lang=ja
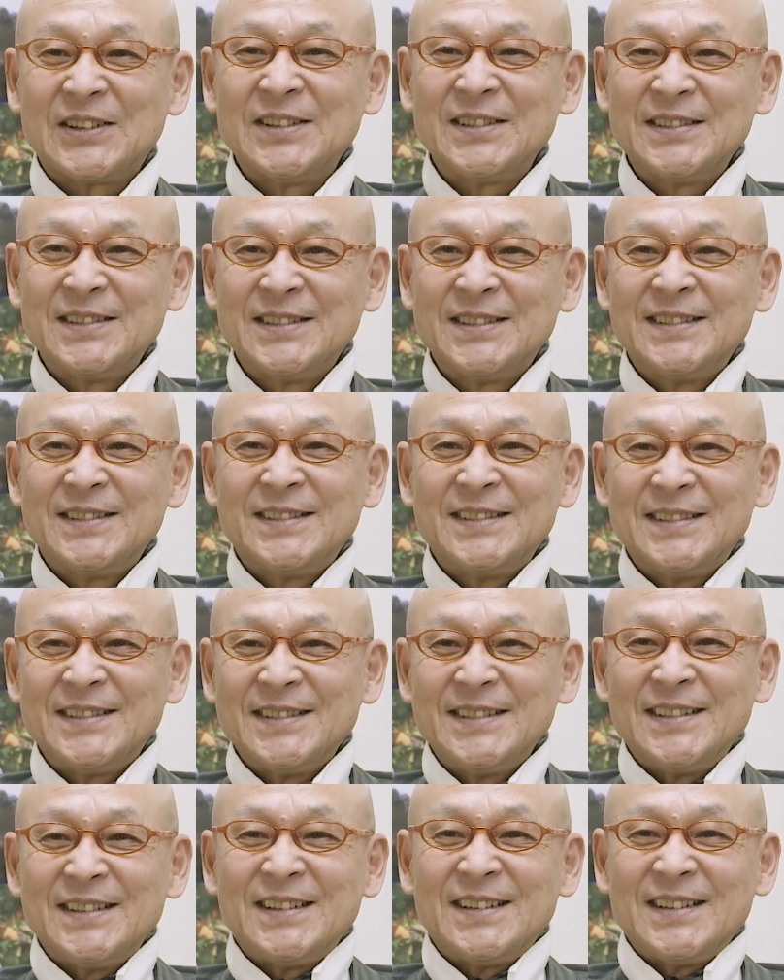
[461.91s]
ほうほ
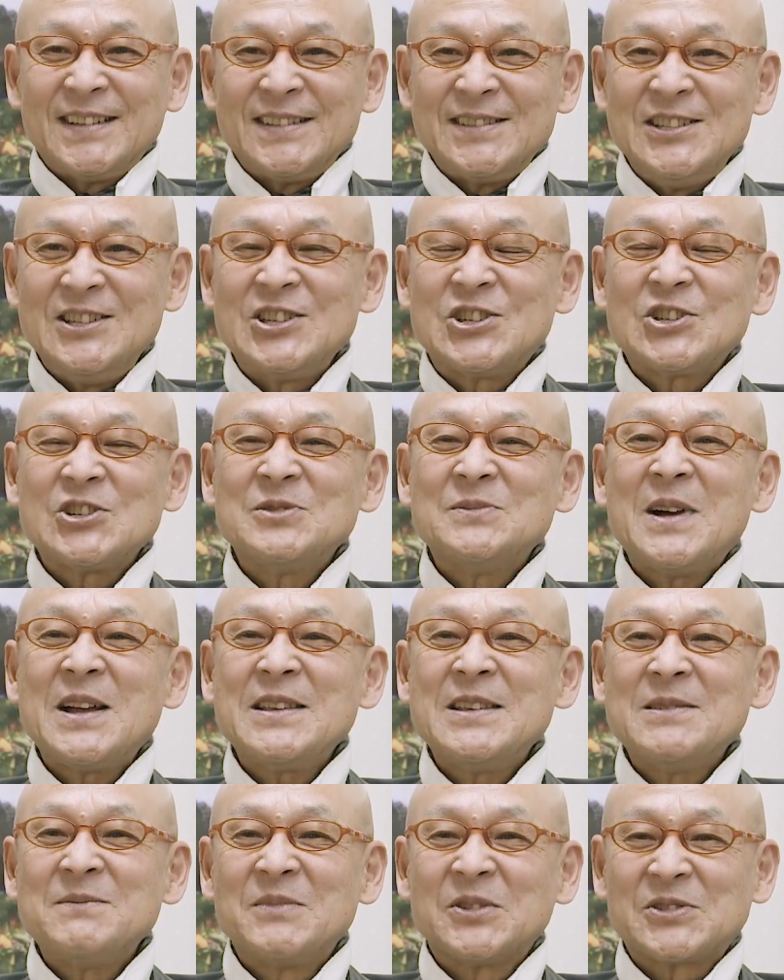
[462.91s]
う20
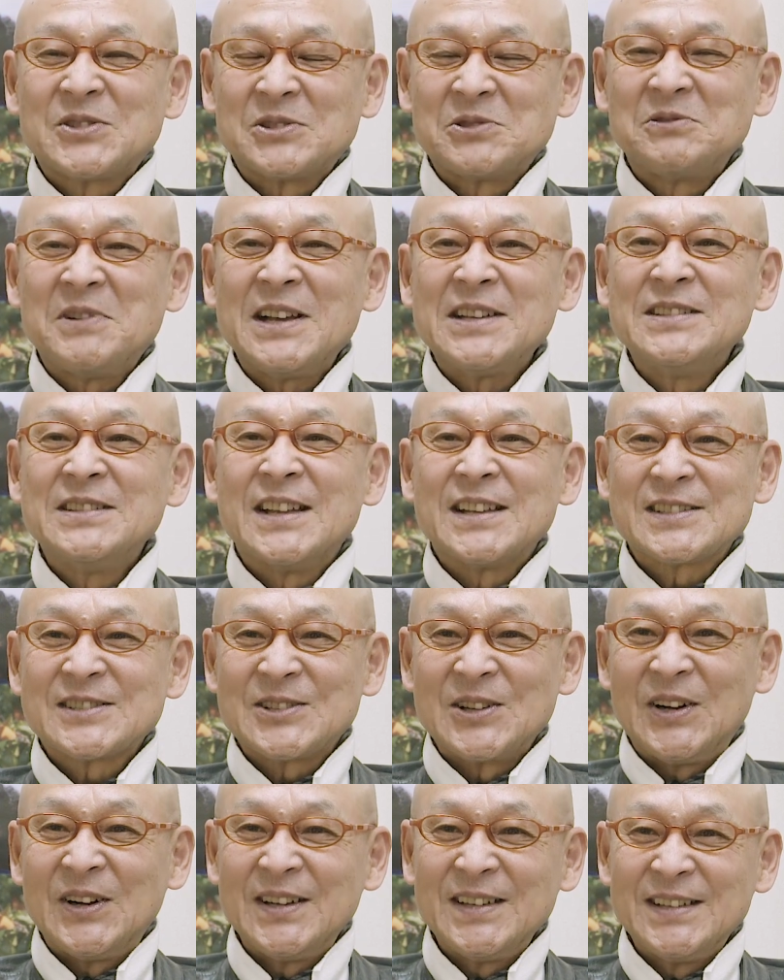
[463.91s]
万円もするワインです
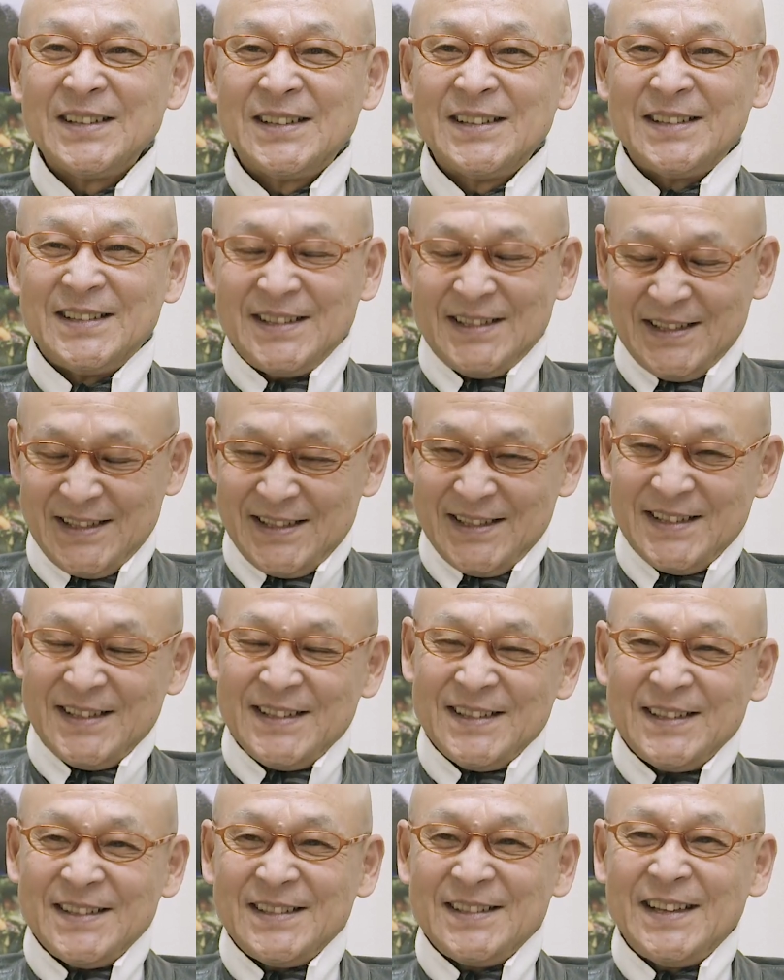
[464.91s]
と。はいはい、
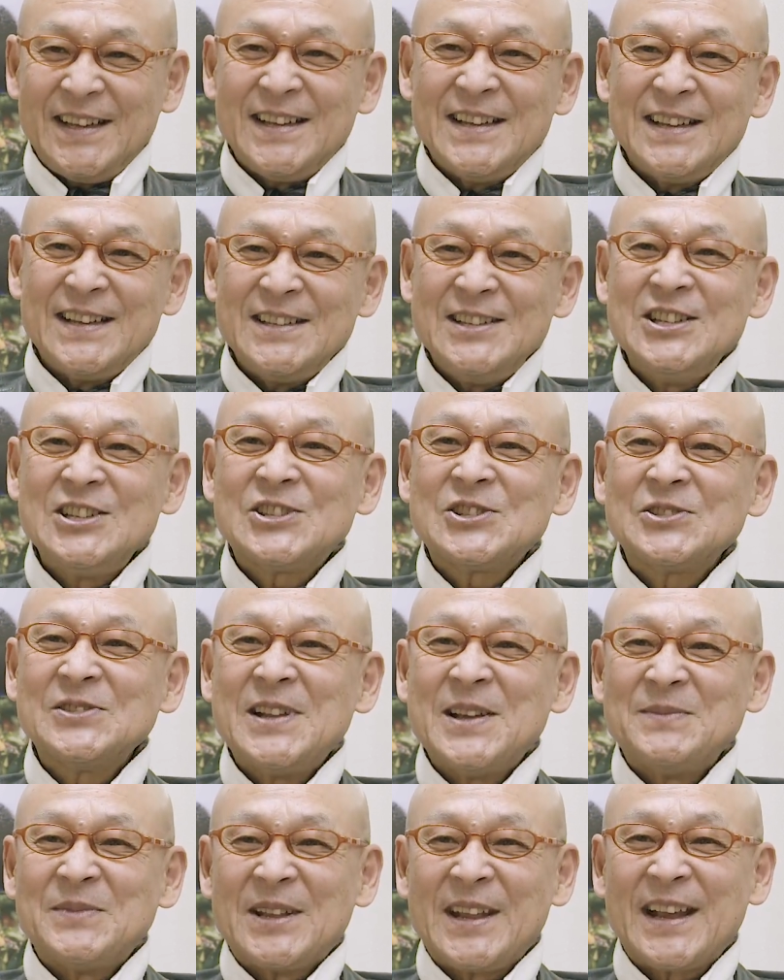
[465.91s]
えー、20
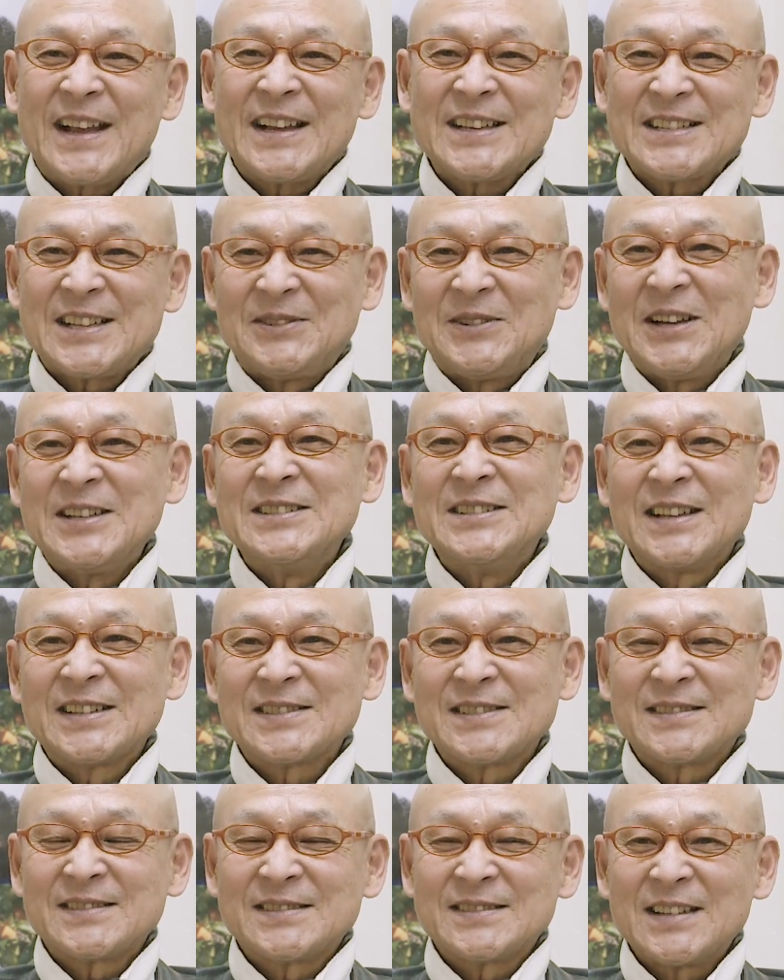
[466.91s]
年も寝かしたワインで
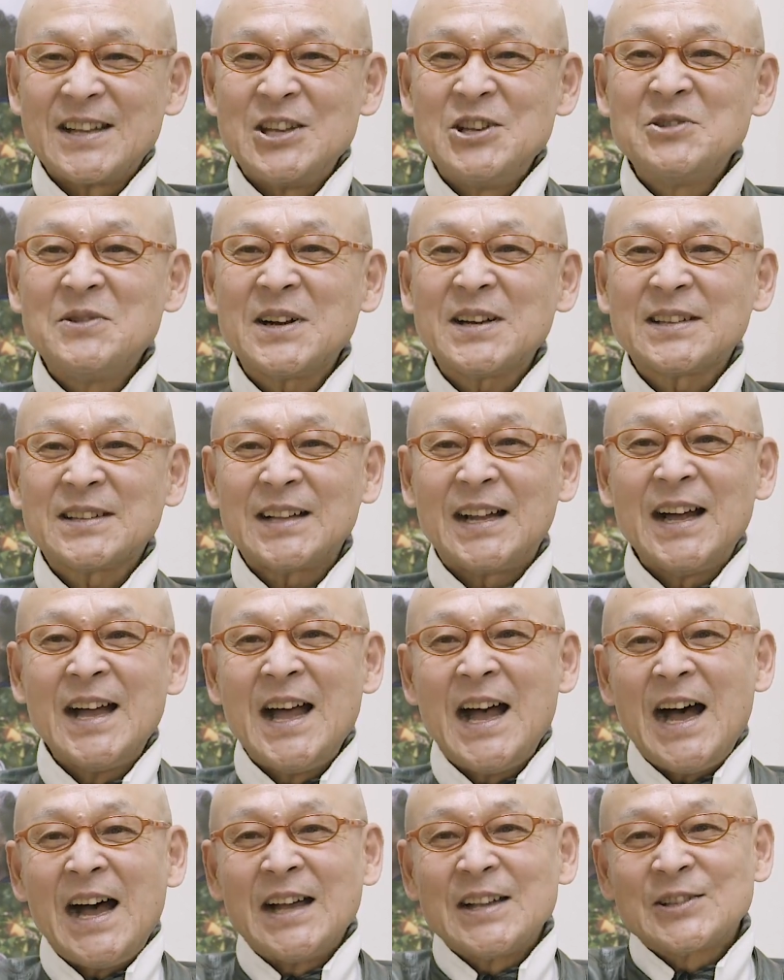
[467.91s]
すって言われた、はい、
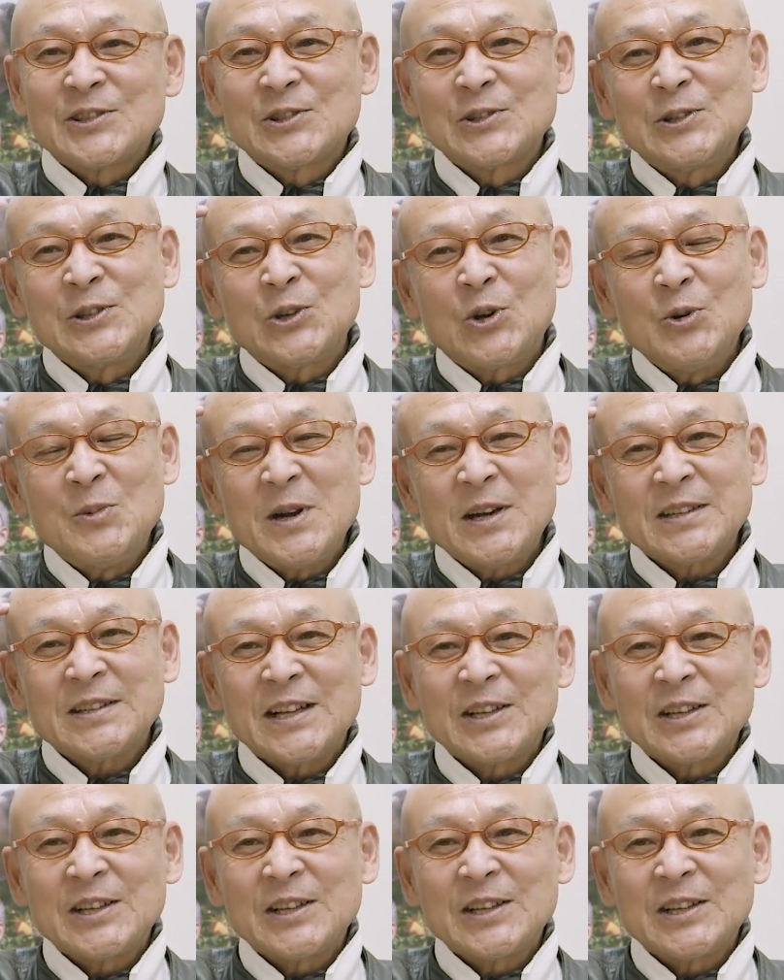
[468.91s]
すり込まれ